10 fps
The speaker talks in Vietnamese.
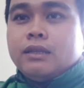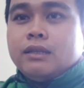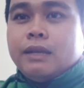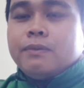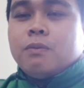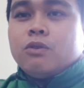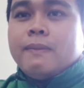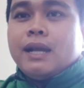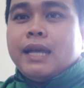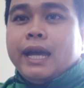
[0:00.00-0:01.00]
tiếp tục cho các
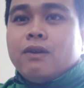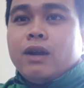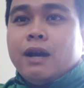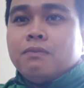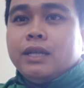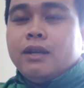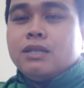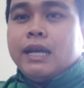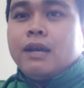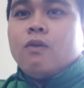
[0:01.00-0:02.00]
bạn chạy còn không thì nó
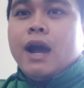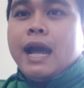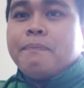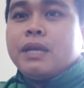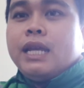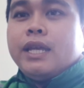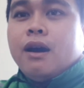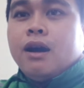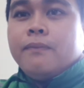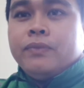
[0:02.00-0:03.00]
sẽ khóa app với lý
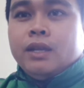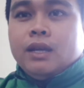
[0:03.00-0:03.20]
do